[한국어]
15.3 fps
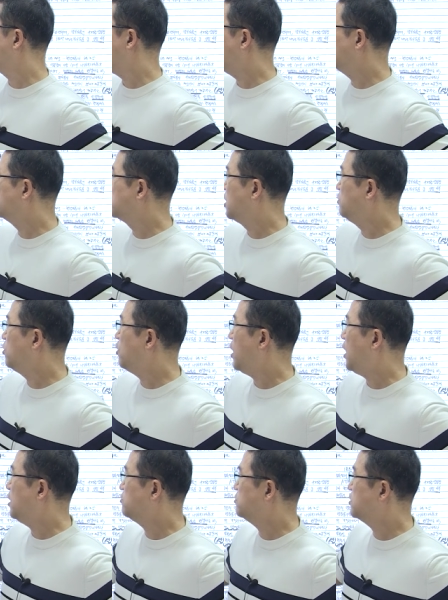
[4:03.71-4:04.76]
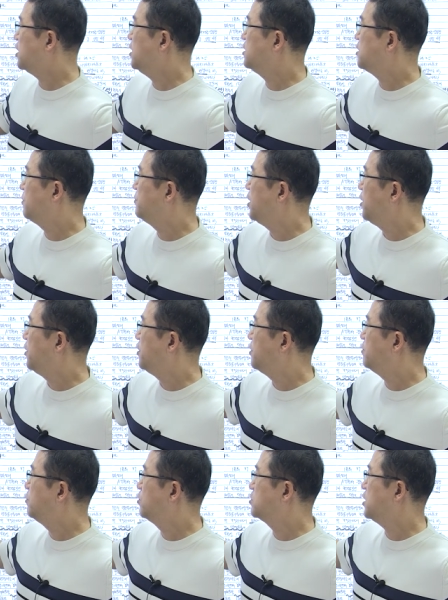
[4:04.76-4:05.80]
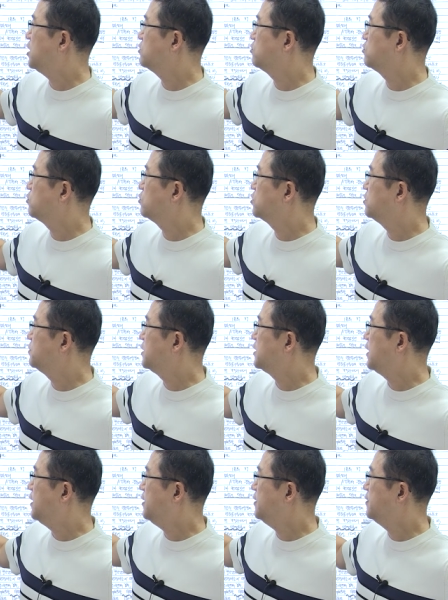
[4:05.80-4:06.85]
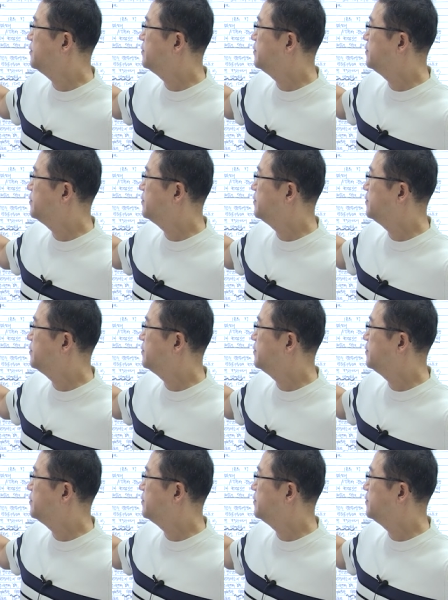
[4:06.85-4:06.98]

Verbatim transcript: 이제 아, 제목을 아주 잘 잡네요. 목차 아주 좋습니다.